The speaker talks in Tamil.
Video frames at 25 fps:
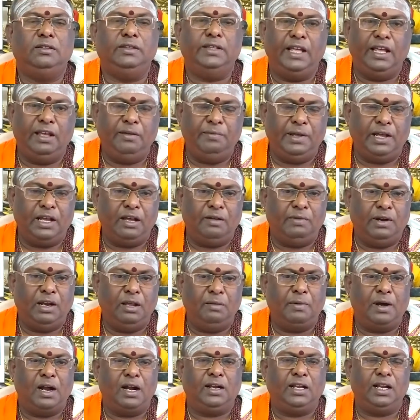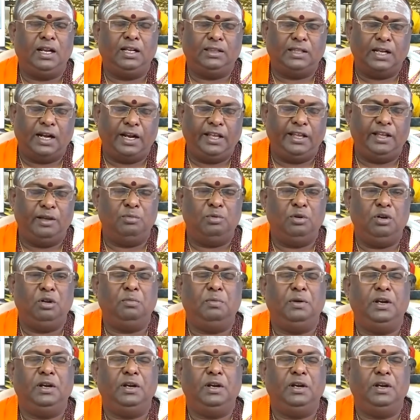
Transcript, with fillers: தெய்வீக வழிபாட்டில் தடையை உண்டு